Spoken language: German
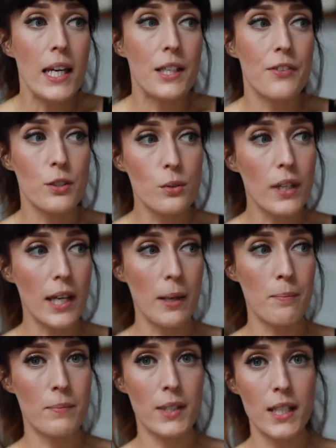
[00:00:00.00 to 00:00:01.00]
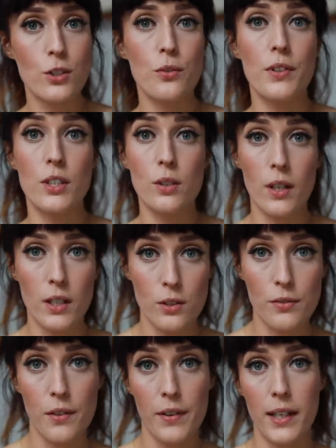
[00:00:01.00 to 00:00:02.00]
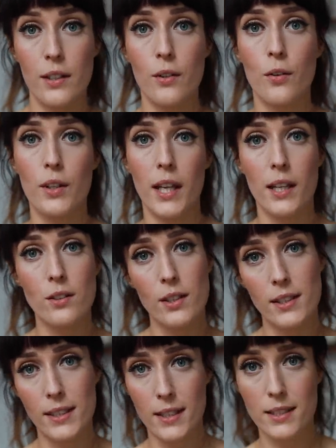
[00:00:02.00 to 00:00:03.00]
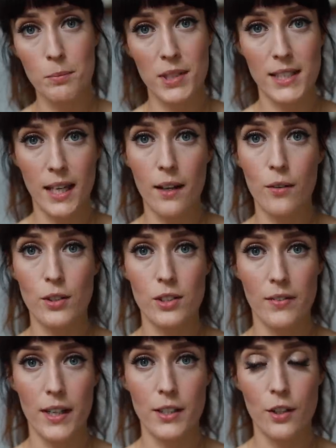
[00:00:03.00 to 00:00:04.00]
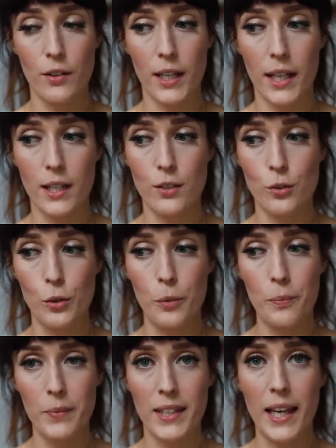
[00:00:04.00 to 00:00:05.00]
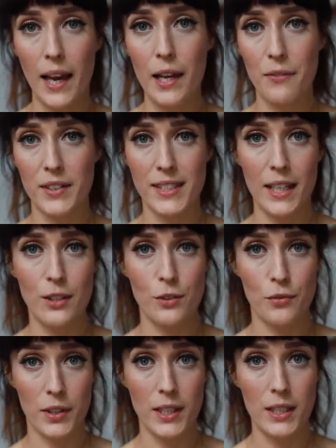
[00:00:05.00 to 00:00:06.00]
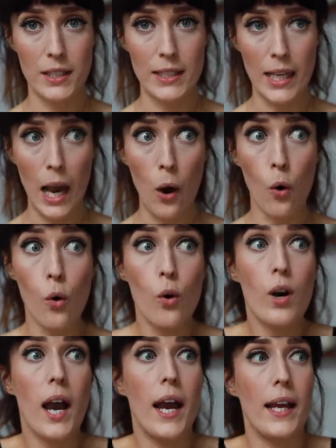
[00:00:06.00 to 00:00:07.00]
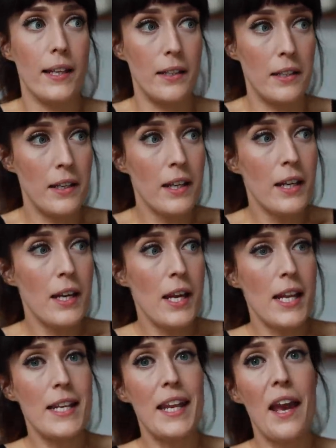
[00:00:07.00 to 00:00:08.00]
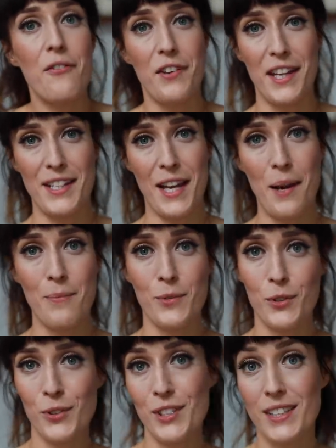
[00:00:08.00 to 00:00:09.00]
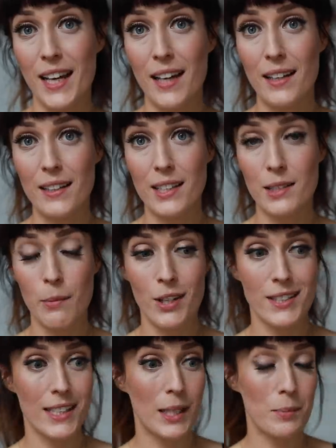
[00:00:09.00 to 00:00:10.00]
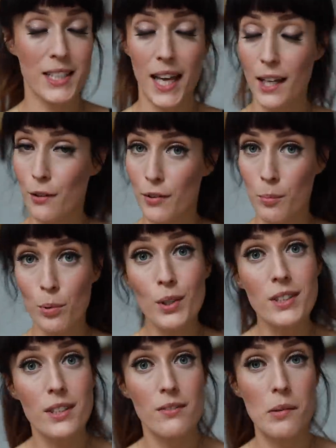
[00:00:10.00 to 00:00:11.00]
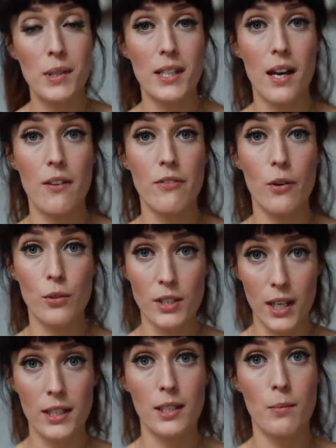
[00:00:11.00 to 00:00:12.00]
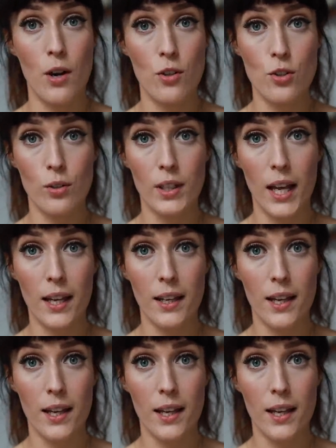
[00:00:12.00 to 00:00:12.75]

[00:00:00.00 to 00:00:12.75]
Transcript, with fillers: ich versuche eben nicht zu viel Zucker zu verwenden und eher zu ersetzen mit Sachen und so weiter und eher so, ja, einfach Sachen zu finden, die auch einen Nährwert haben sozusagen. In diesem Haushalt gibt es keine Verbote. Wimmi darf unter anderem auch Schokolade